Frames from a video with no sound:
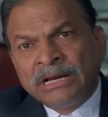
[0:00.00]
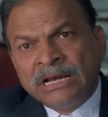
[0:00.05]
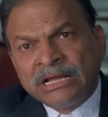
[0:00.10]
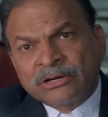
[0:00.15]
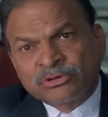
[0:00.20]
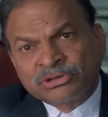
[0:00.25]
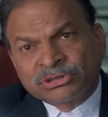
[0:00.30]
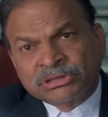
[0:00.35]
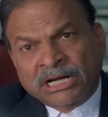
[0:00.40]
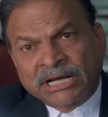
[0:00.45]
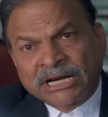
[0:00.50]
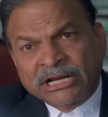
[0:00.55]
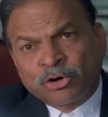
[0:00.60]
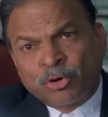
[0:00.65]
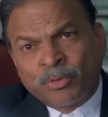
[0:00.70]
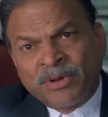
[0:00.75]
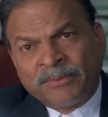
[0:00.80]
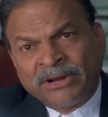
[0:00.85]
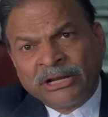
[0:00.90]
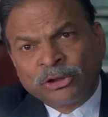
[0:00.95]
पहली कुछ
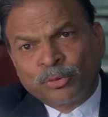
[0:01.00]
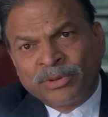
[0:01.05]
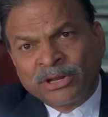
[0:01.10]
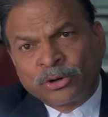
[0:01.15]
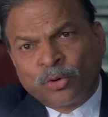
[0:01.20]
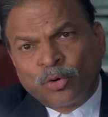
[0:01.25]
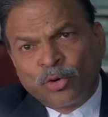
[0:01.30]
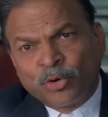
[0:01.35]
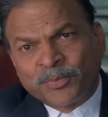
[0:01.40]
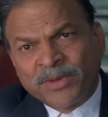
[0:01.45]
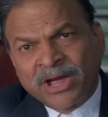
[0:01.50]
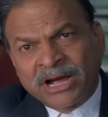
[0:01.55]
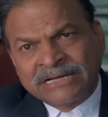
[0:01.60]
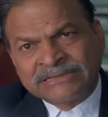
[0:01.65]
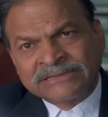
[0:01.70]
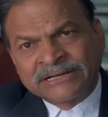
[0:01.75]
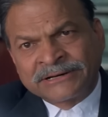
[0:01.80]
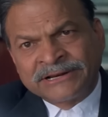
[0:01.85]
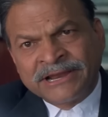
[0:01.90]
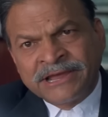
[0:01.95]
तारीखों में मैं तुम्हें कोर्ट में
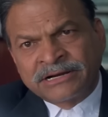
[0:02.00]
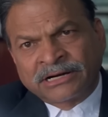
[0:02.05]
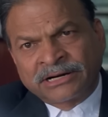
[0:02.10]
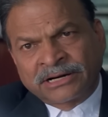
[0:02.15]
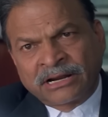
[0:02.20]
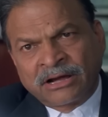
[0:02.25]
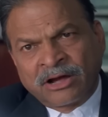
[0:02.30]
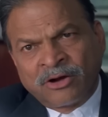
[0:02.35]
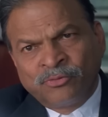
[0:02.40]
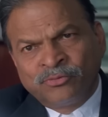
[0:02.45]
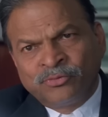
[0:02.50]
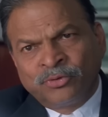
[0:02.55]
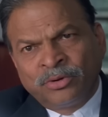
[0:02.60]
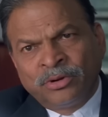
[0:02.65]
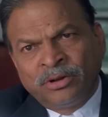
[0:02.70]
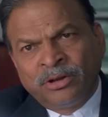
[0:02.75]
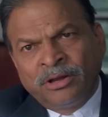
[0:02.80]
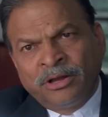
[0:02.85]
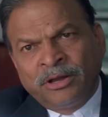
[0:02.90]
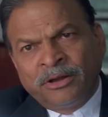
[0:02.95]
हाजिर नहीं कर रहा
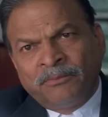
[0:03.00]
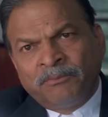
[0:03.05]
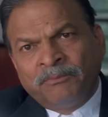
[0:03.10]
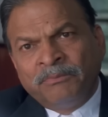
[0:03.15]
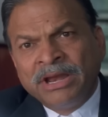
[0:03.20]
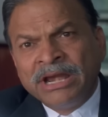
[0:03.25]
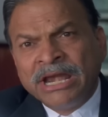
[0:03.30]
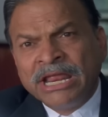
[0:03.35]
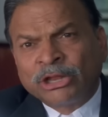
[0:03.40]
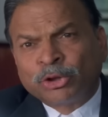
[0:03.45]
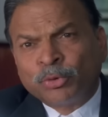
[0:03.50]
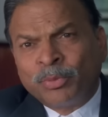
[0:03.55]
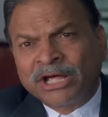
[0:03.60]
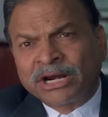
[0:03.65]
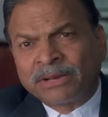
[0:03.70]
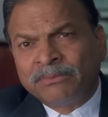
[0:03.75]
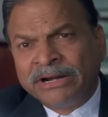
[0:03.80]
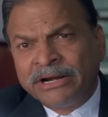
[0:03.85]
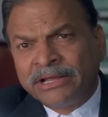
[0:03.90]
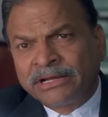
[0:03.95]
हूँ मैंने
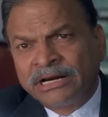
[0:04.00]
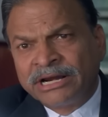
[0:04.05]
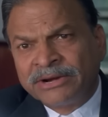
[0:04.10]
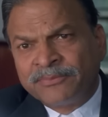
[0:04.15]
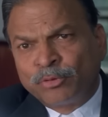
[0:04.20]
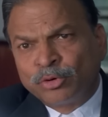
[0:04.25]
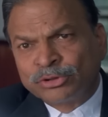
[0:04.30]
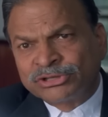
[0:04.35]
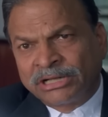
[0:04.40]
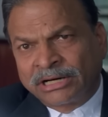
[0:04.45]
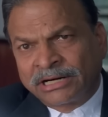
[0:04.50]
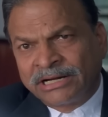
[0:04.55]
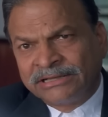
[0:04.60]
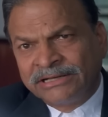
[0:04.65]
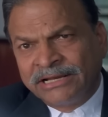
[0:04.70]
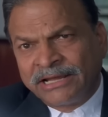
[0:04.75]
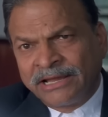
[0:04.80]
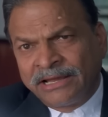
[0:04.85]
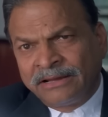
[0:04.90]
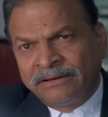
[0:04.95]
तुम्हारी मेडिकल रिपोर्ट लगा
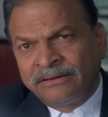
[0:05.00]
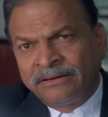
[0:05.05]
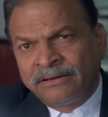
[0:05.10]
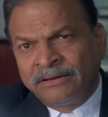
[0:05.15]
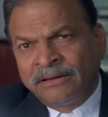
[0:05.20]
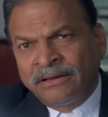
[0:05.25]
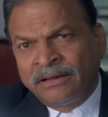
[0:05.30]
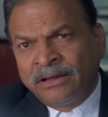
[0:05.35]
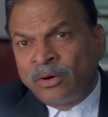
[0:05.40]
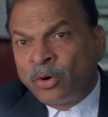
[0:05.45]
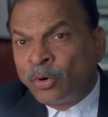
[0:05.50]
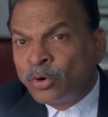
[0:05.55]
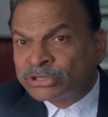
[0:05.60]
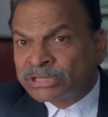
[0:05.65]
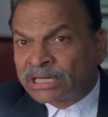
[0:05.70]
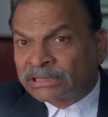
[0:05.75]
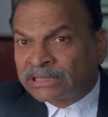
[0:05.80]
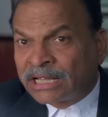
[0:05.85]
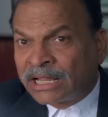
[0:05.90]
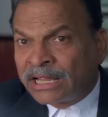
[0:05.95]
दी है हो
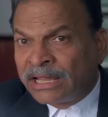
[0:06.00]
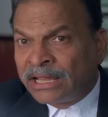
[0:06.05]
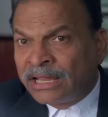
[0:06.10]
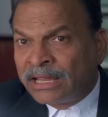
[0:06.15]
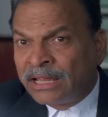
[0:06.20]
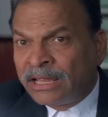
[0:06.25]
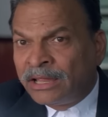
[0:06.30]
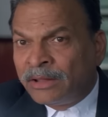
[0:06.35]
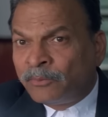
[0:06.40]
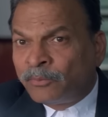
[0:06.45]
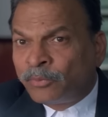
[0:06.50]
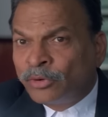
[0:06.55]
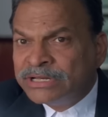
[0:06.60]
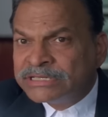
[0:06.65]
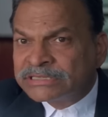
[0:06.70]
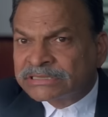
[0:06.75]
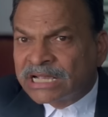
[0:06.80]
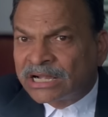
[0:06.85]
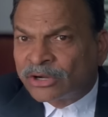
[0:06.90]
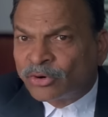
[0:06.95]
सकता है
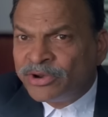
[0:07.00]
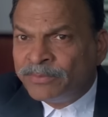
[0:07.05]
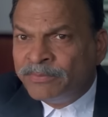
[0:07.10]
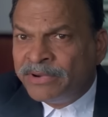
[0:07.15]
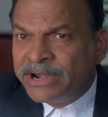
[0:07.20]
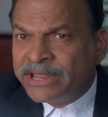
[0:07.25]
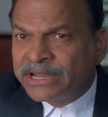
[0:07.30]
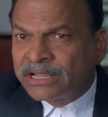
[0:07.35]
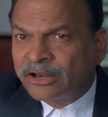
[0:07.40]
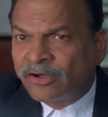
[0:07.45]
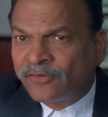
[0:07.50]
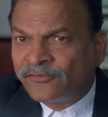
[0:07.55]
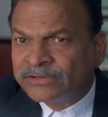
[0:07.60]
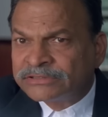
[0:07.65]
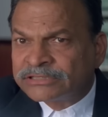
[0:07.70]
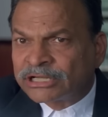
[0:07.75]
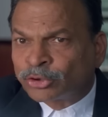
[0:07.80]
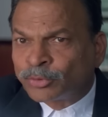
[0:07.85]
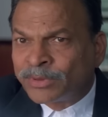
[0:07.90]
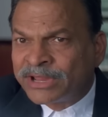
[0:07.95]
पुलिस का कोई मेडिकल
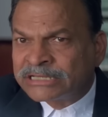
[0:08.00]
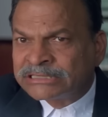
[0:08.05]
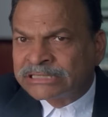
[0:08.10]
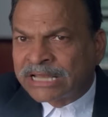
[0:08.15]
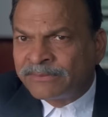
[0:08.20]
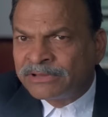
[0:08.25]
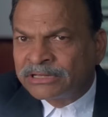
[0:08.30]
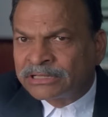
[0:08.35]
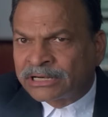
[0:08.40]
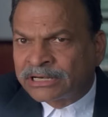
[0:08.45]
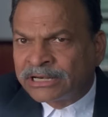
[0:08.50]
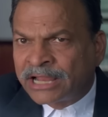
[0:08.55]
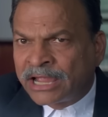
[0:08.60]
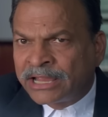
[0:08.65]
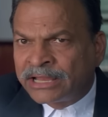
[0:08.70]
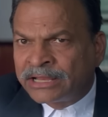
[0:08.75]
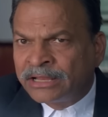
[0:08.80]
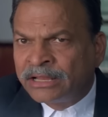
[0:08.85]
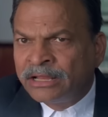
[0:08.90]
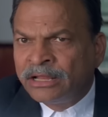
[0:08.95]
ऑफिसर तुम्हें एग्जामिन करने
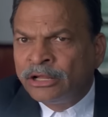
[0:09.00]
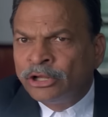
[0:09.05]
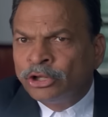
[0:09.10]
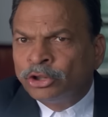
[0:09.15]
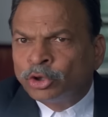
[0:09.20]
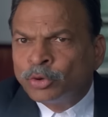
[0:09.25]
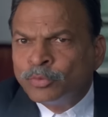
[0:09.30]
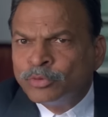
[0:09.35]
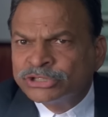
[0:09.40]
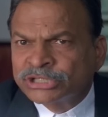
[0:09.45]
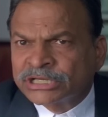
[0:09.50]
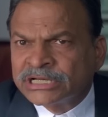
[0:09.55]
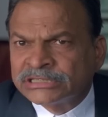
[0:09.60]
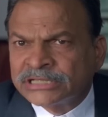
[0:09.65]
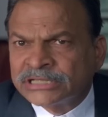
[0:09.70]
आए तुम उसके